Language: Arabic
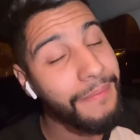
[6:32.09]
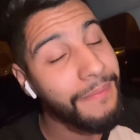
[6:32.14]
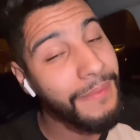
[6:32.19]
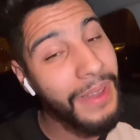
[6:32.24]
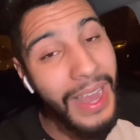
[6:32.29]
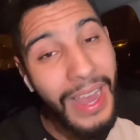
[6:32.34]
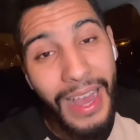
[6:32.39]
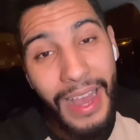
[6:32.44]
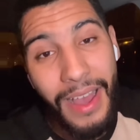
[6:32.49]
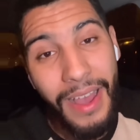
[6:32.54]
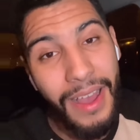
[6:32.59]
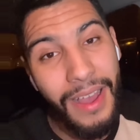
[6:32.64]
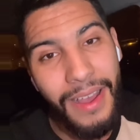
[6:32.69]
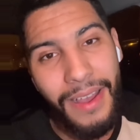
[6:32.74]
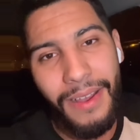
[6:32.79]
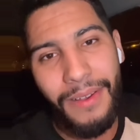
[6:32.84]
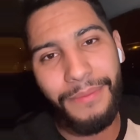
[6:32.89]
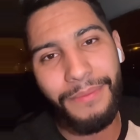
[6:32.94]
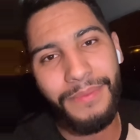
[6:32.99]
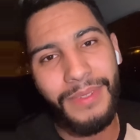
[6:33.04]

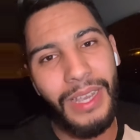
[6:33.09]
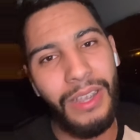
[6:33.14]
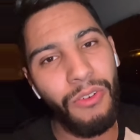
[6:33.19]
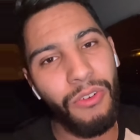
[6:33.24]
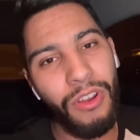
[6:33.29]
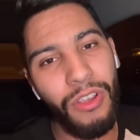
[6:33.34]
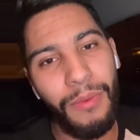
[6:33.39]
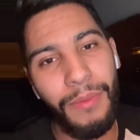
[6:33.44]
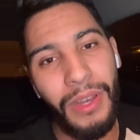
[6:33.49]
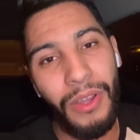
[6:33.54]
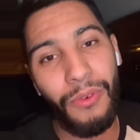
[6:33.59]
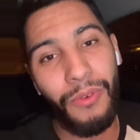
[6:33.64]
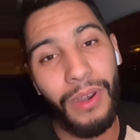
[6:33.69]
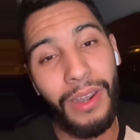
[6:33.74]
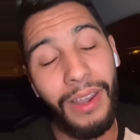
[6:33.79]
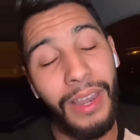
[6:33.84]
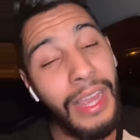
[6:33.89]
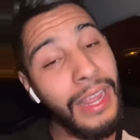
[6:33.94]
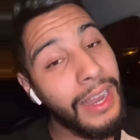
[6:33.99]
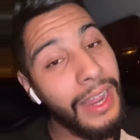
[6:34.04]
ما شنقول لكم الاخوان
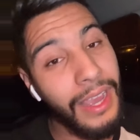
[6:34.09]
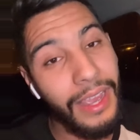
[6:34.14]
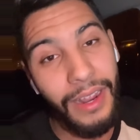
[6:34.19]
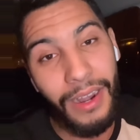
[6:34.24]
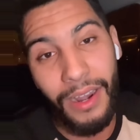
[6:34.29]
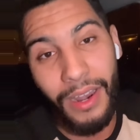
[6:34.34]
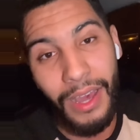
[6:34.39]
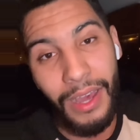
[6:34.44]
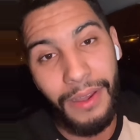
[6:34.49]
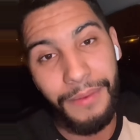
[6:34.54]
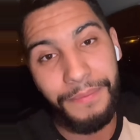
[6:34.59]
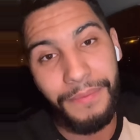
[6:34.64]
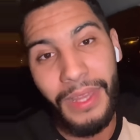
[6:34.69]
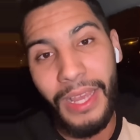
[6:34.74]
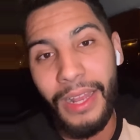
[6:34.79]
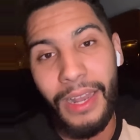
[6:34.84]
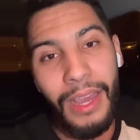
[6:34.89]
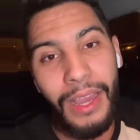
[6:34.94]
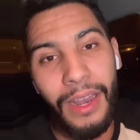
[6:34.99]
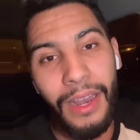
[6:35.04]
لا اله الا الله لا اله الا